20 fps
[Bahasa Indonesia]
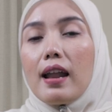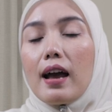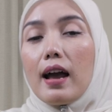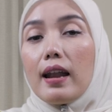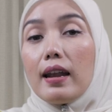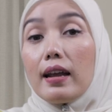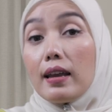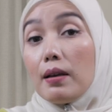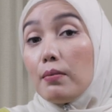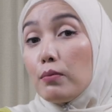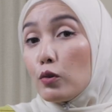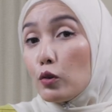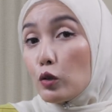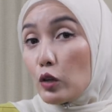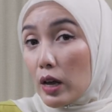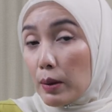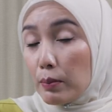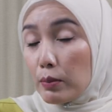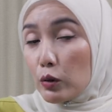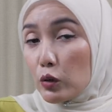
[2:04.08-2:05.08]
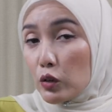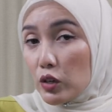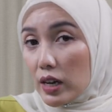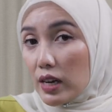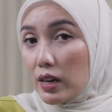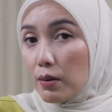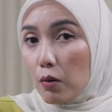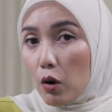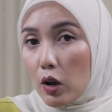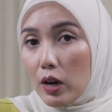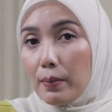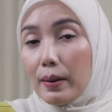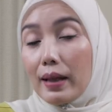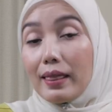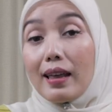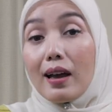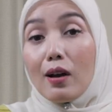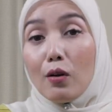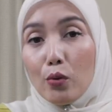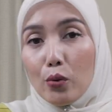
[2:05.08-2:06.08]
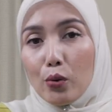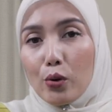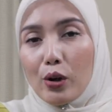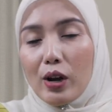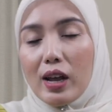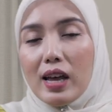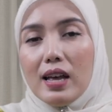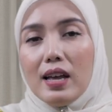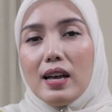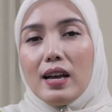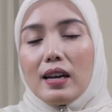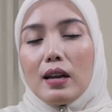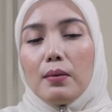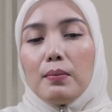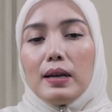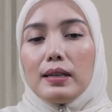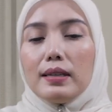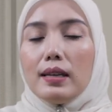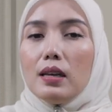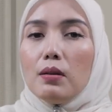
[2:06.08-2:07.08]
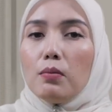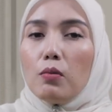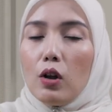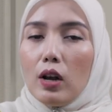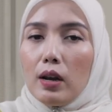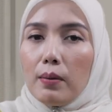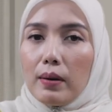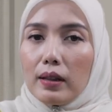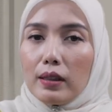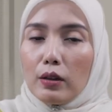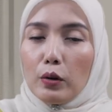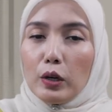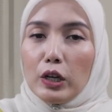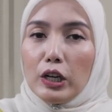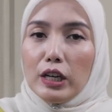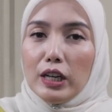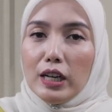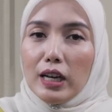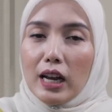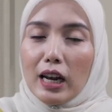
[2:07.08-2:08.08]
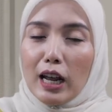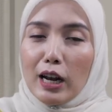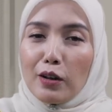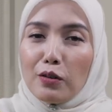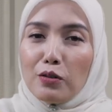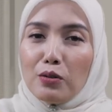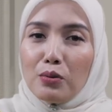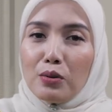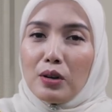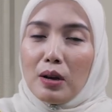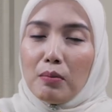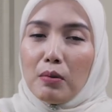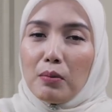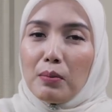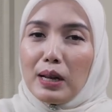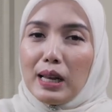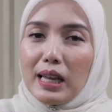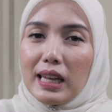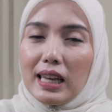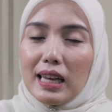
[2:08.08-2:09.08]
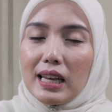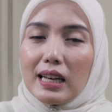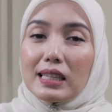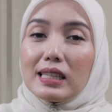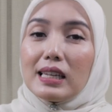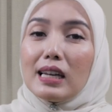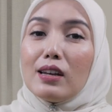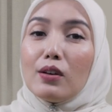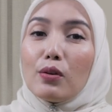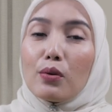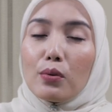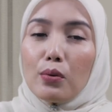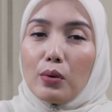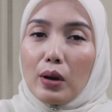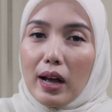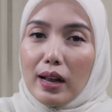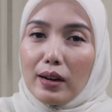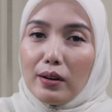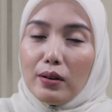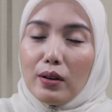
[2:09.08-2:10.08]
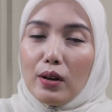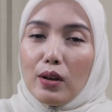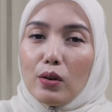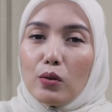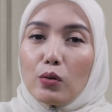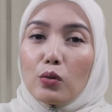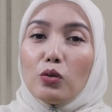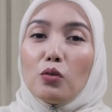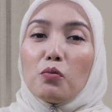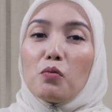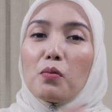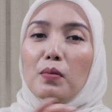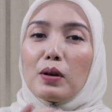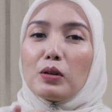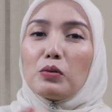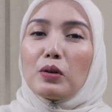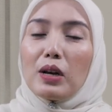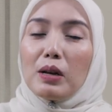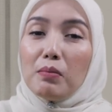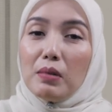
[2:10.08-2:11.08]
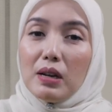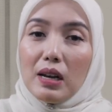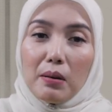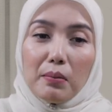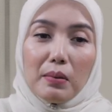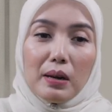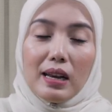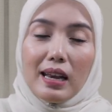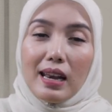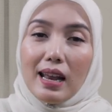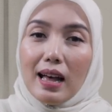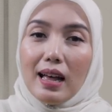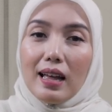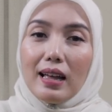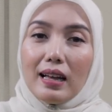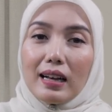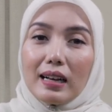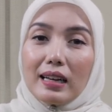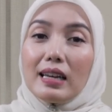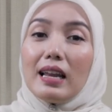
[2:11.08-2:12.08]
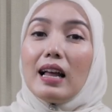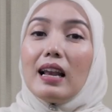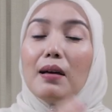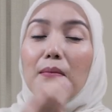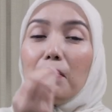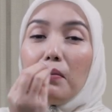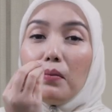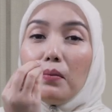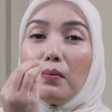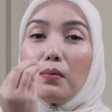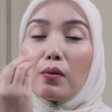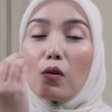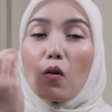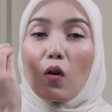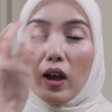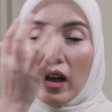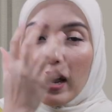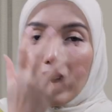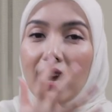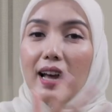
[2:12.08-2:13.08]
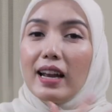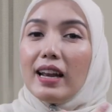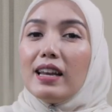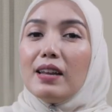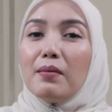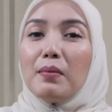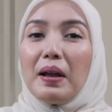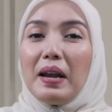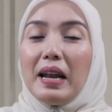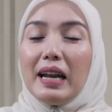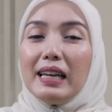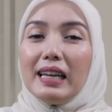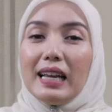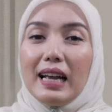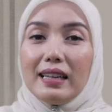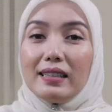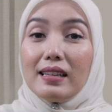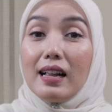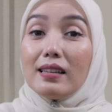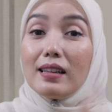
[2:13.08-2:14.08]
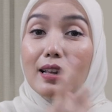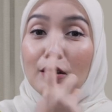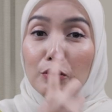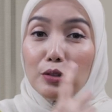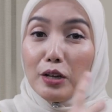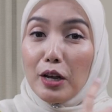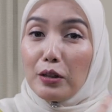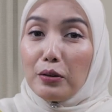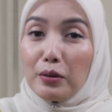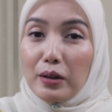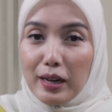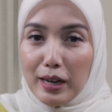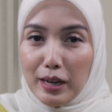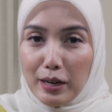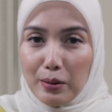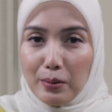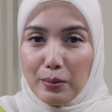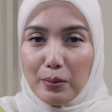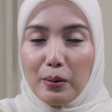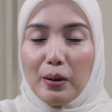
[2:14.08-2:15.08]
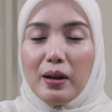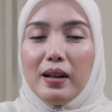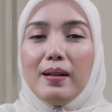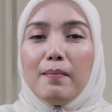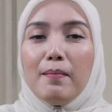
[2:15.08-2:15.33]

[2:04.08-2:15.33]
anak-anak yang berusia, berusia di bawah lima tahun. Nah biasa di bawah lima tahun ini anak-anak juga memiliki kecenderungan untuk memasukkan benda-benda ke dalam rongga yang ada di badannya. Salah satunya itu ke hidung.